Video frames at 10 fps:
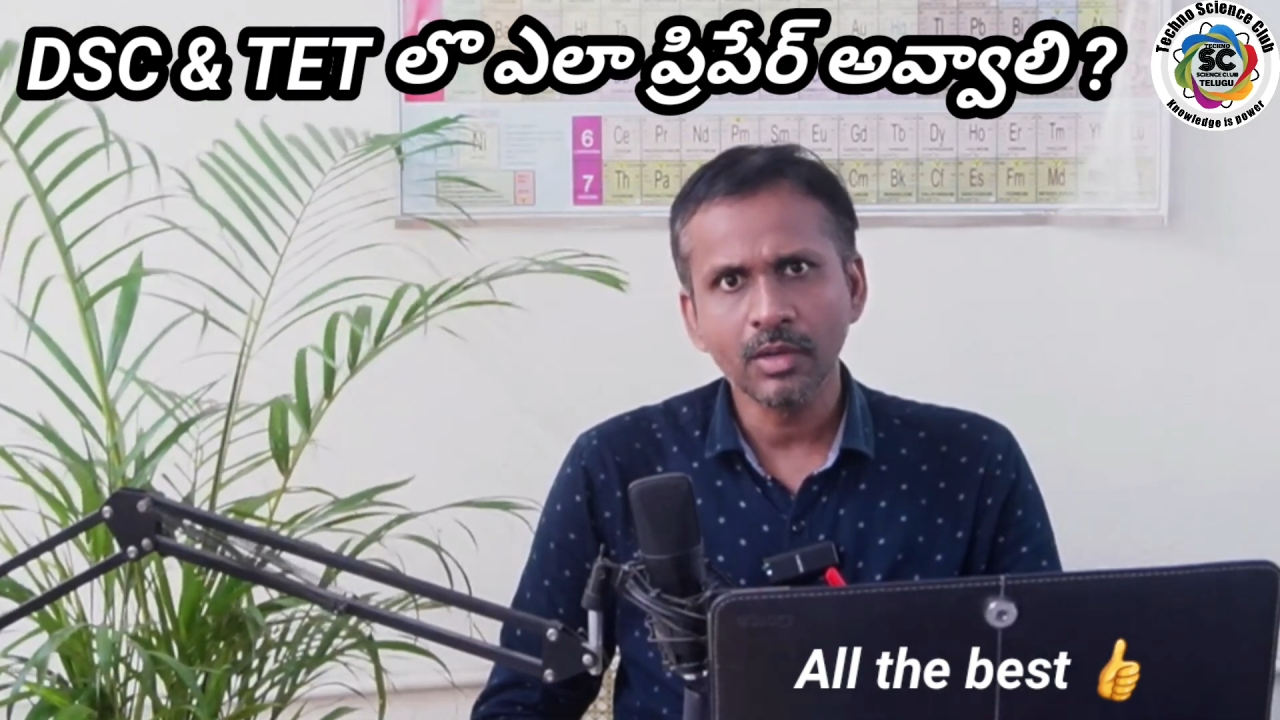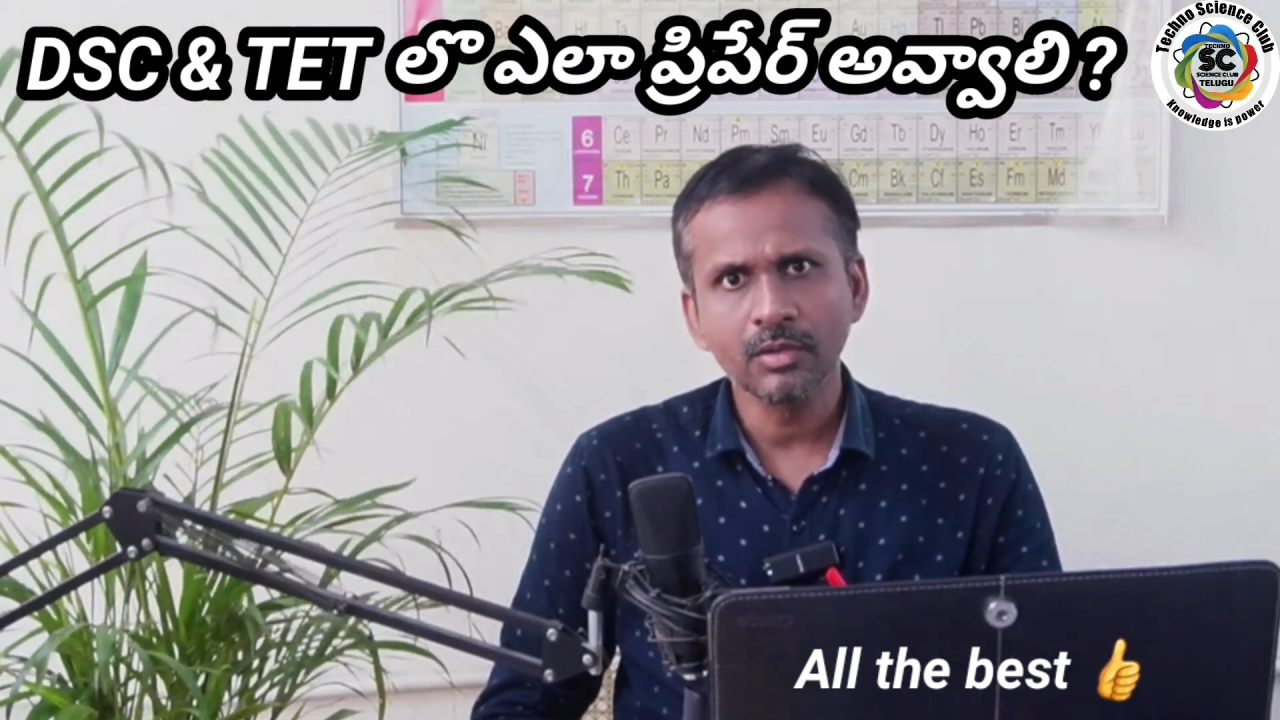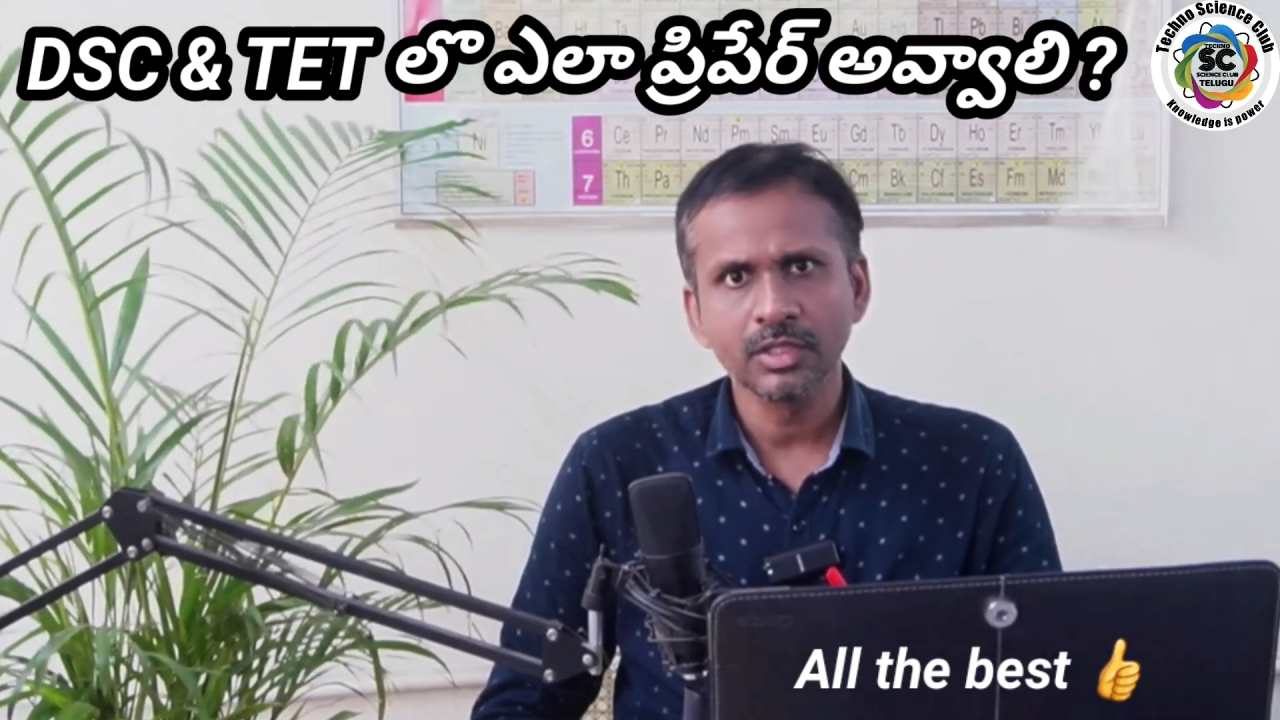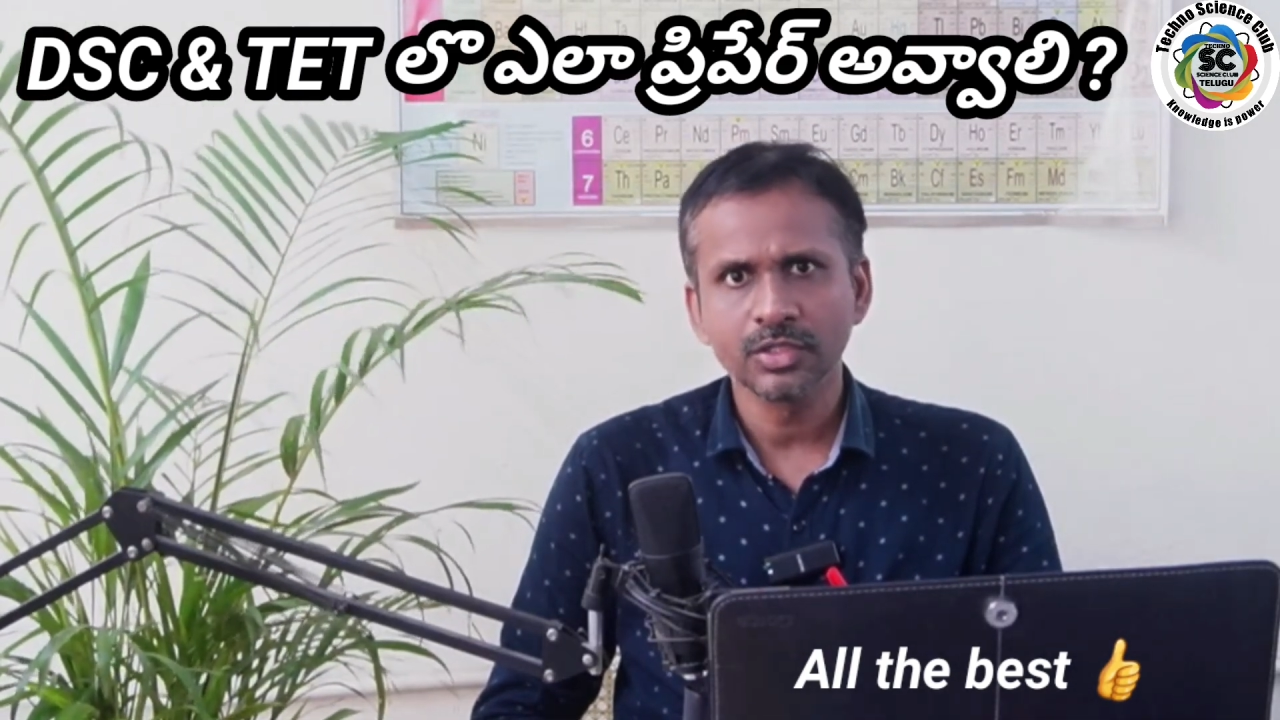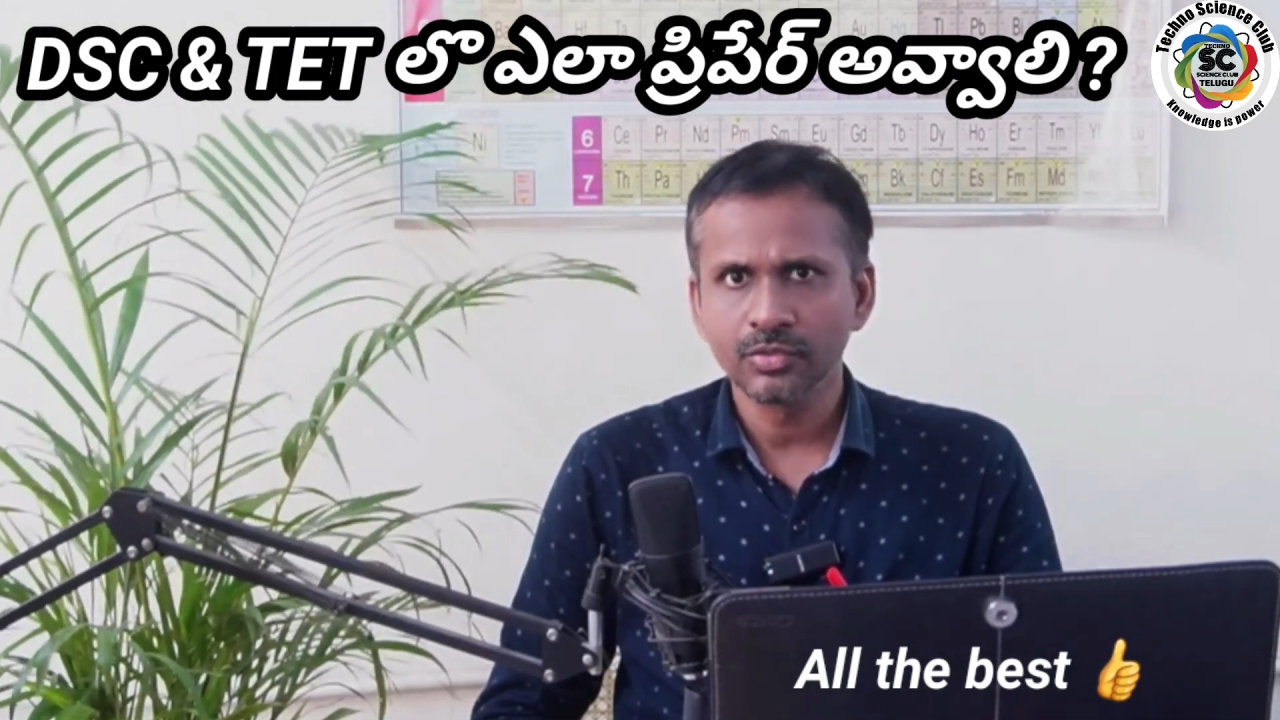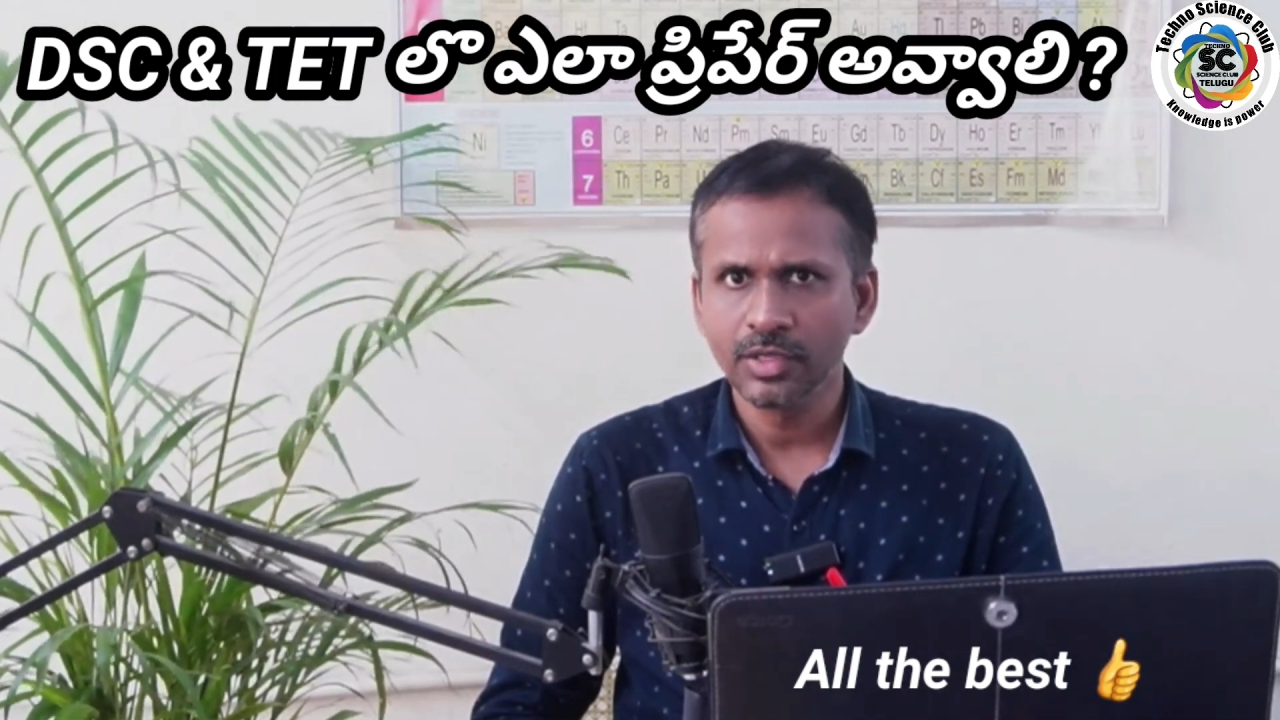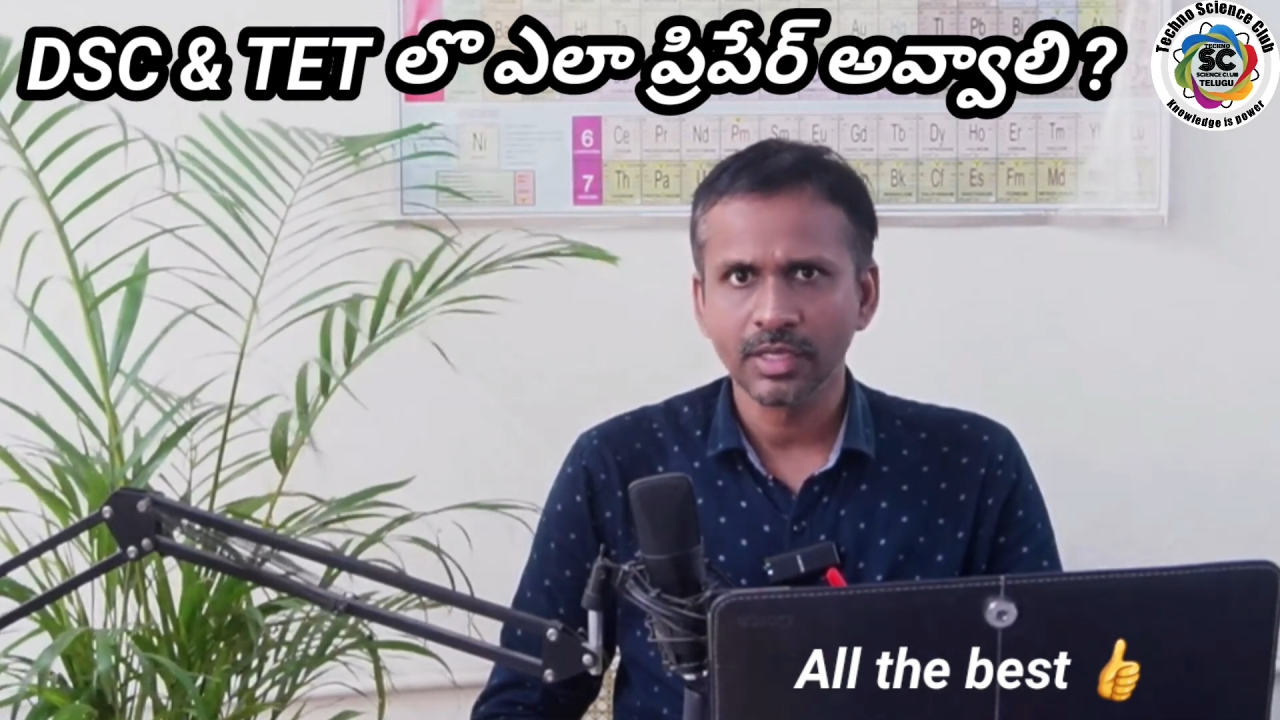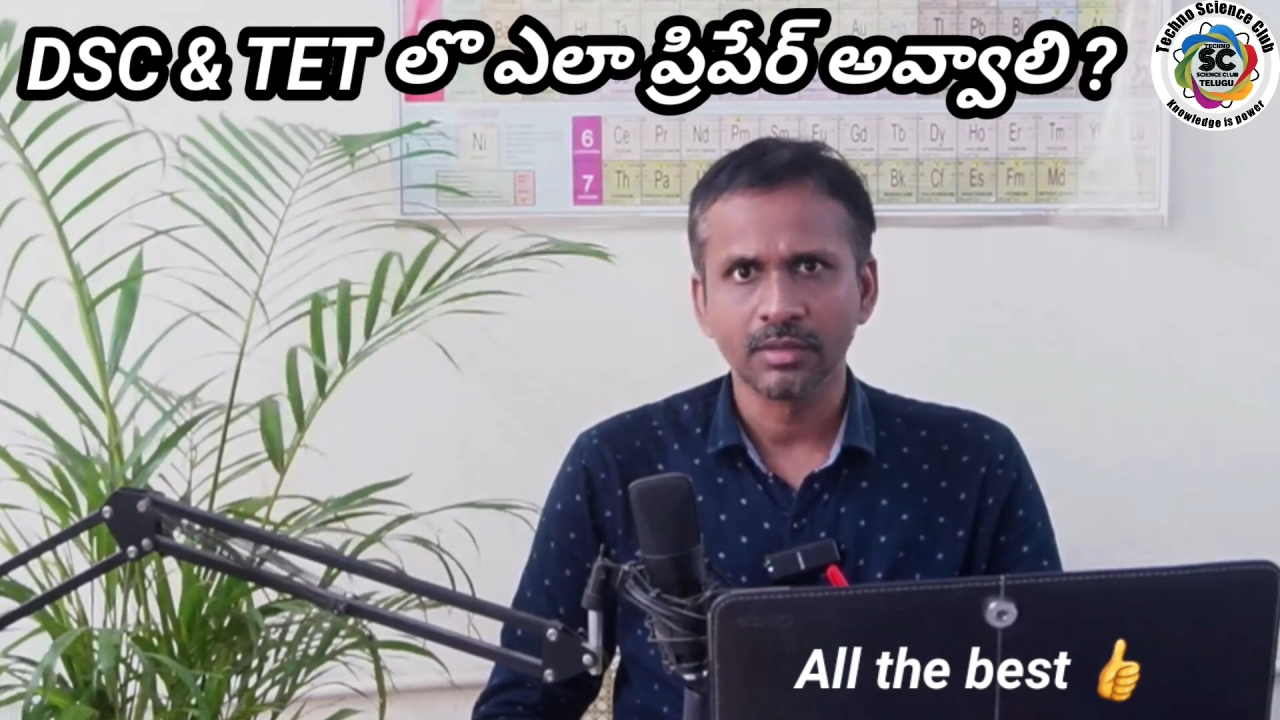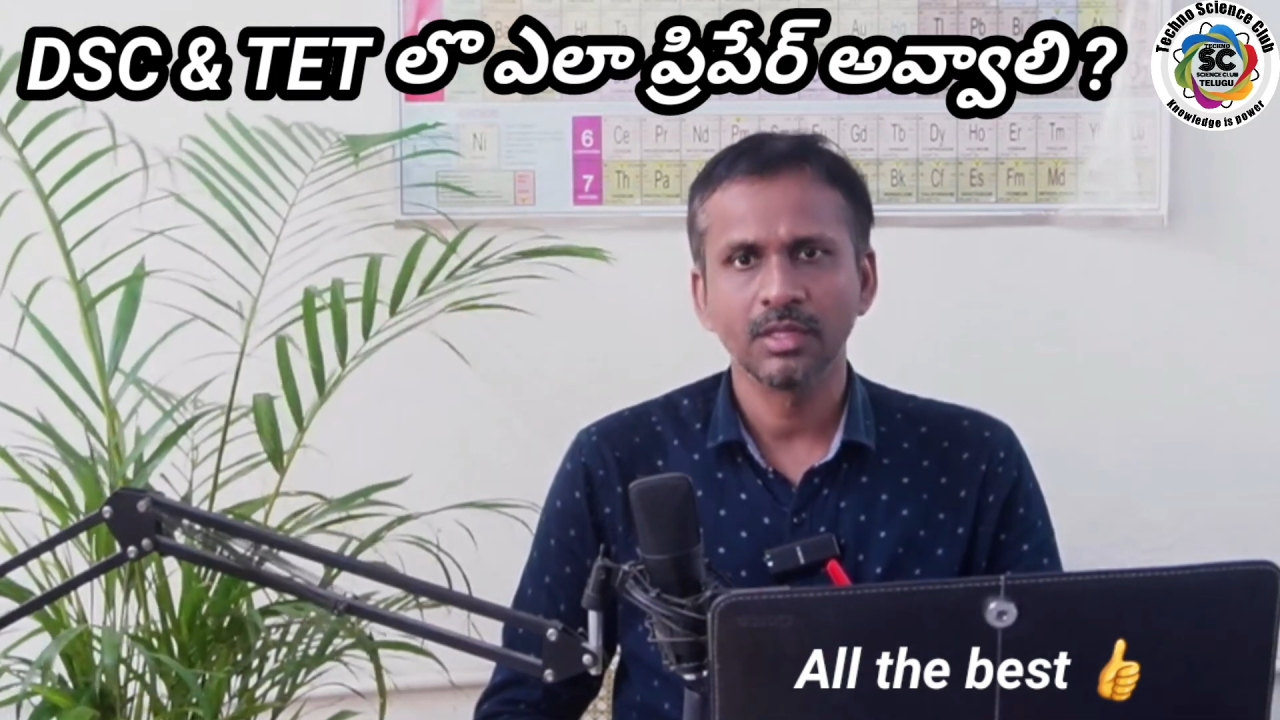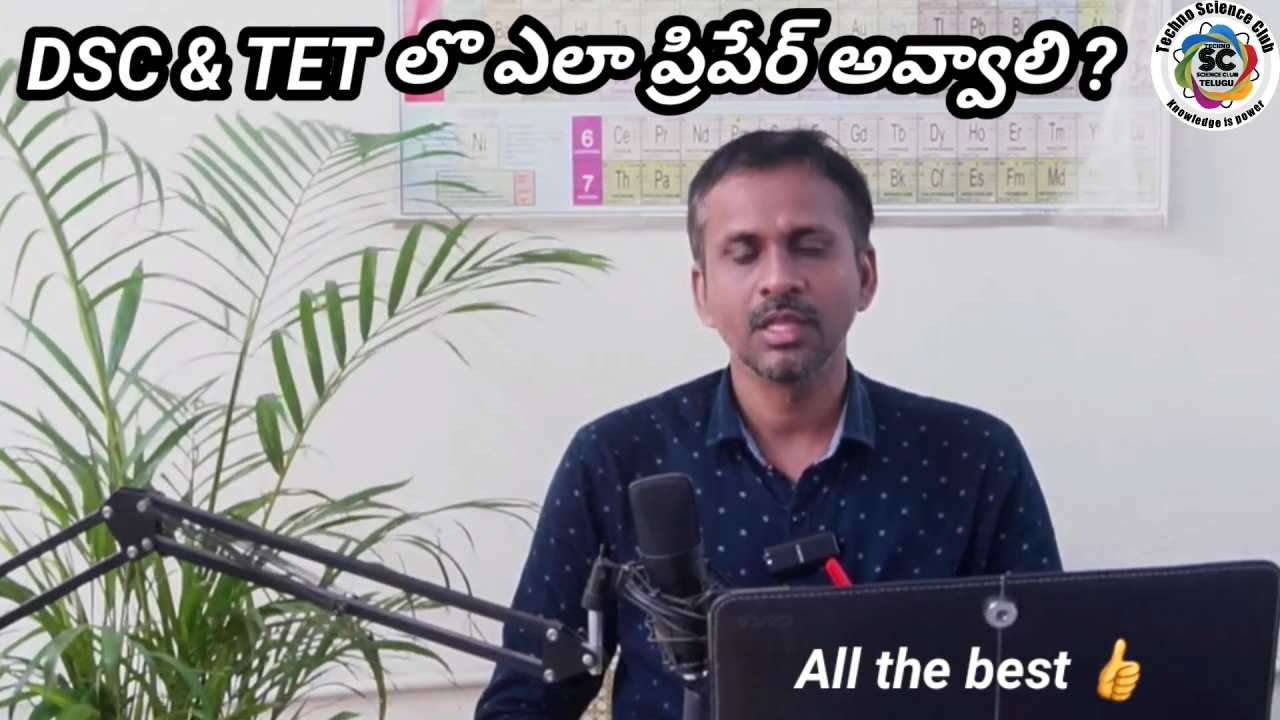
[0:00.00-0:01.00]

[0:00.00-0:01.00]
మార్కులు తెచ్చుకుంటే